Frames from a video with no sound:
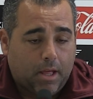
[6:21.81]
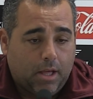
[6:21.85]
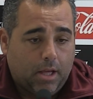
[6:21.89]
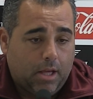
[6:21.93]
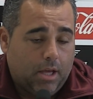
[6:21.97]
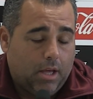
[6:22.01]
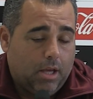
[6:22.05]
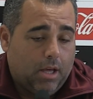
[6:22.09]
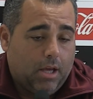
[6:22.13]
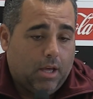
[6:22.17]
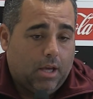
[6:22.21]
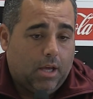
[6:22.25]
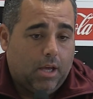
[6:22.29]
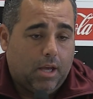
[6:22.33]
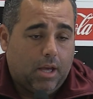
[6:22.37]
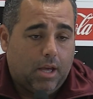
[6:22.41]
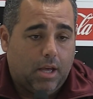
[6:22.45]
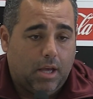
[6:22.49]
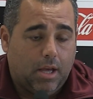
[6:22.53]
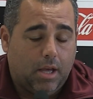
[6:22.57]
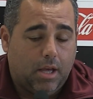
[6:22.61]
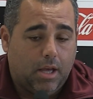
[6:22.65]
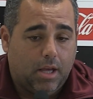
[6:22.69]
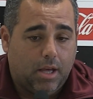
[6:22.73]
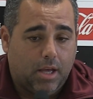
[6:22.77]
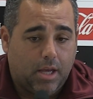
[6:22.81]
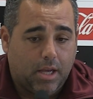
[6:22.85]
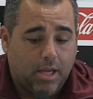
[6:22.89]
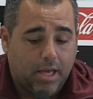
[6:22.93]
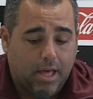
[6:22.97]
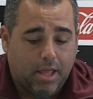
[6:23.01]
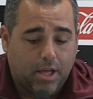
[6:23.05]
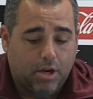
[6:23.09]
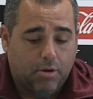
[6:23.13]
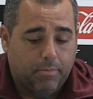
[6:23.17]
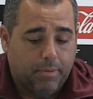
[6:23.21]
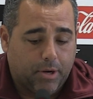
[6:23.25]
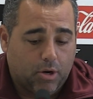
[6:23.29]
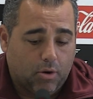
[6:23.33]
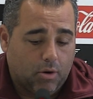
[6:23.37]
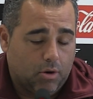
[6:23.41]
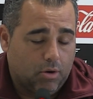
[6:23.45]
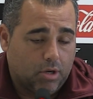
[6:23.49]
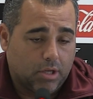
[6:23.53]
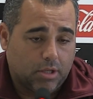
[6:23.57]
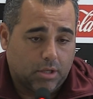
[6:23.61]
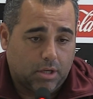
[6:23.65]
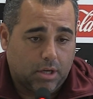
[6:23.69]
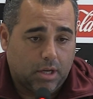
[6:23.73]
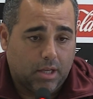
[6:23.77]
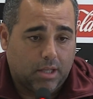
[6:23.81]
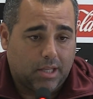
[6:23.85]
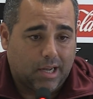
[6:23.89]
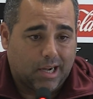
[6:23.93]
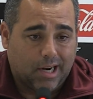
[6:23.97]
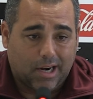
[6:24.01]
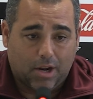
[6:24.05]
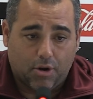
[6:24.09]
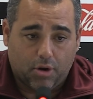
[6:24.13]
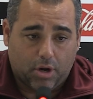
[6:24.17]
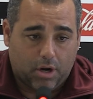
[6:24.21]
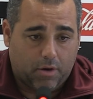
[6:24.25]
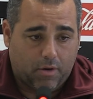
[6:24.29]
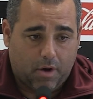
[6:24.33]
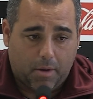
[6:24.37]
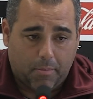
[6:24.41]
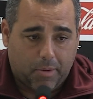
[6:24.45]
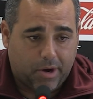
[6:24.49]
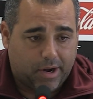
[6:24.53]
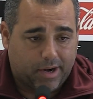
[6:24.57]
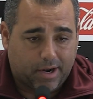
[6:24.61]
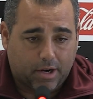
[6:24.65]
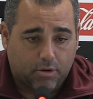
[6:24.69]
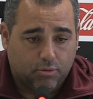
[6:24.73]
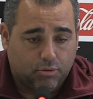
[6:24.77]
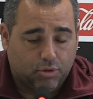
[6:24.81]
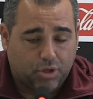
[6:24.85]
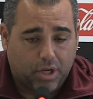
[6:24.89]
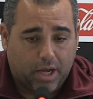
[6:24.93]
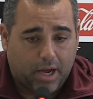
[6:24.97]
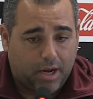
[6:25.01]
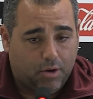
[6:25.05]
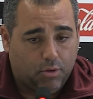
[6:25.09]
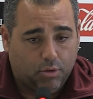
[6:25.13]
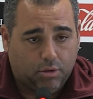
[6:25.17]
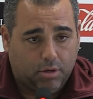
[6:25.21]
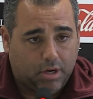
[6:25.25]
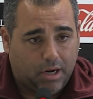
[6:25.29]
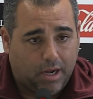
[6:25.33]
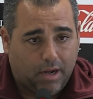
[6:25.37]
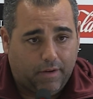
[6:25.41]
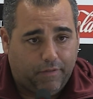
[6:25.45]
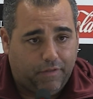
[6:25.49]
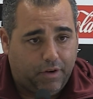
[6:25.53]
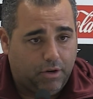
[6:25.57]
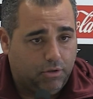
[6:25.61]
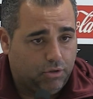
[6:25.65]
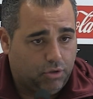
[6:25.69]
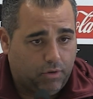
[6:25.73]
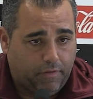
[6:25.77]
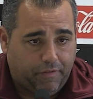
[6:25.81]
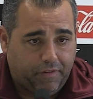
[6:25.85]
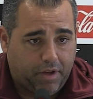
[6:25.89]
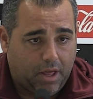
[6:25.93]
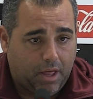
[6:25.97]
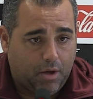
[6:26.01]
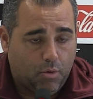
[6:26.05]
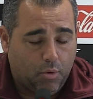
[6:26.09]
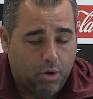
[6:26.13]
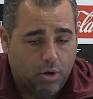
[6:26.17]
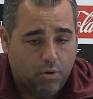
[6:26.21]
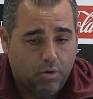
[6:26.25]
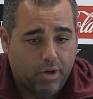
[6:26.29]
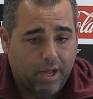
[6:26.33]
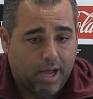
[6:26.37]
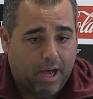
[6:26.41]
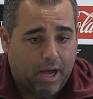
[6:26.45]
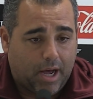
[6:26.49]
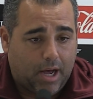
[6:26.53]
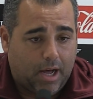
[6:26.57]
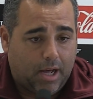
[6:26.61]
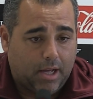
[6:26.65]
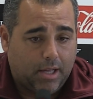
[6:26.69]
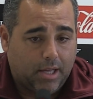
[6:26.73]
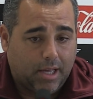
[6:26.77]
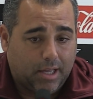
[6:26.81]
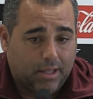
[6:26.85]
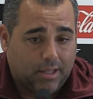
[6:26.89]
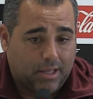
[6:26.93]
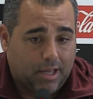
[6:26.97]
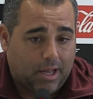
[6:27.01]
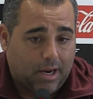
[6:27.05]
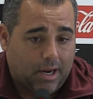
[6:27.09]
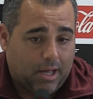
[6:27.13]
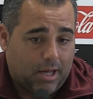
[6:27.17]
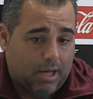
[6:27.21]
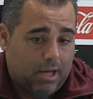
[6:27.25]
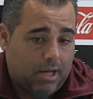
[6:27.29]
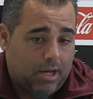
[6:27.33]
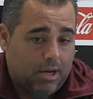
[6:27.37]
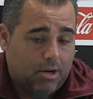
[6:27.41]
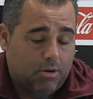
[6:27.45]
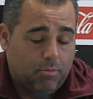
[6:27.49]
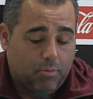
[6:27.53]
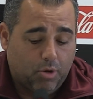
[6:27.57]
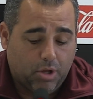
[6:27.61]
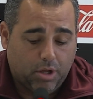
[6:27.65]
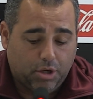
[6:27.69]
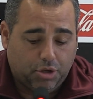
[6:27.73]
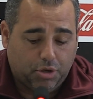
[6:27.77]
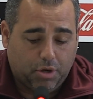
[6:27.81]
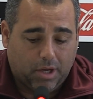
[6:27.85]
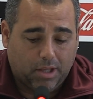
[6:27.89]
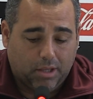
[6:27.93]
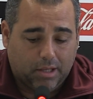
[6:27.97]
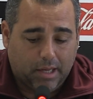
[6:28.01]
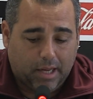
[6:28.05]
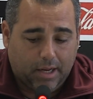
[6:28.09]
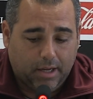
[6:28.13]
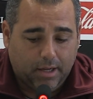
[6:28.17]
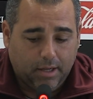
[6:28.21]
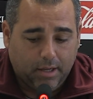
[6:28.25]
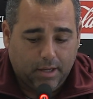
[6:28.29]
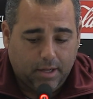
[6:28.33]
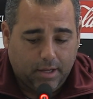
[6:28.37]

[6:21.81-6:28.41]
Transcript: Y, ya digo, pero lo que sí está claro es que no vamos a renunciar a nuestra filosofía de juego y, hasta, como he dicho antes,